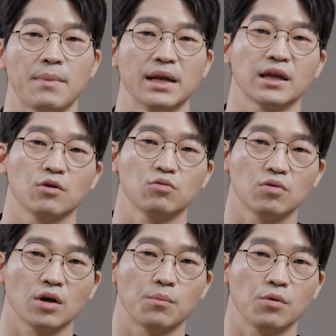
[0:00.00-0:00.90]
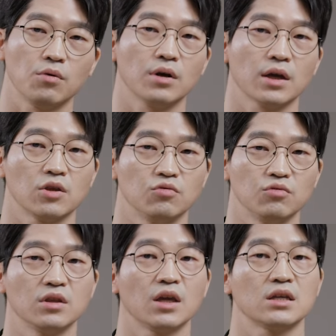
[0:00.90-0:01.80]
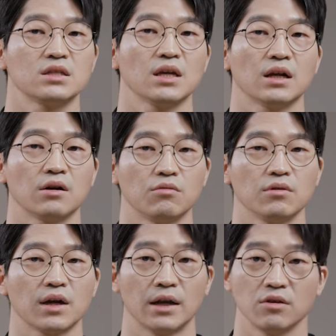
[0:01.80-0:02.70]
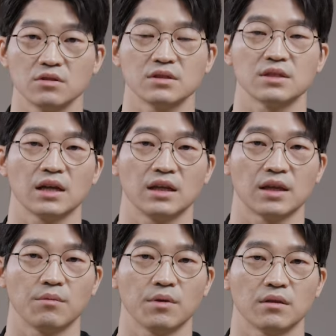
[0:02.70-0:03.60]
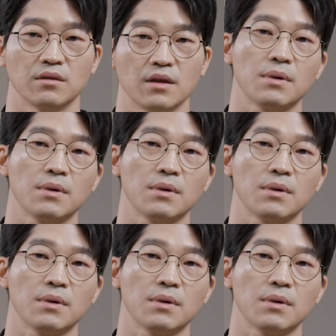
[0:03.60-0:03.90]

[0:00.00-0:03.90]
만약에 흉터가 볼록하게 융기되기 시작하고 가려운 증상이 있다면